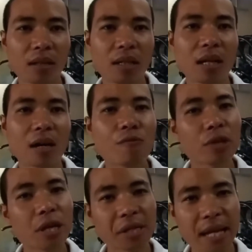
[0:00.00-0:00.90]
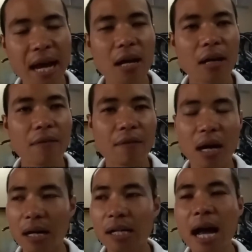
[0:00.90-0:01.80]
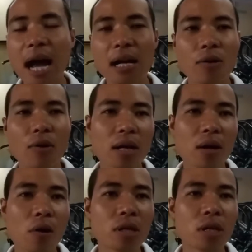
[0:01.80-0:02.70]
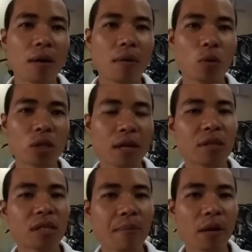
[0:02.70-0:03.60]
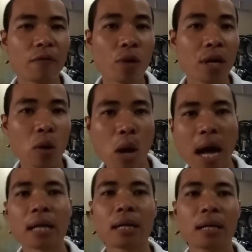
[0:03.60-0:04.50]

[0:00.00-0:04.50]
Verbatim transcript: nên là không có theo xe và cái thứ hai là đó là hầu như là 100% là phụ kiện ngoài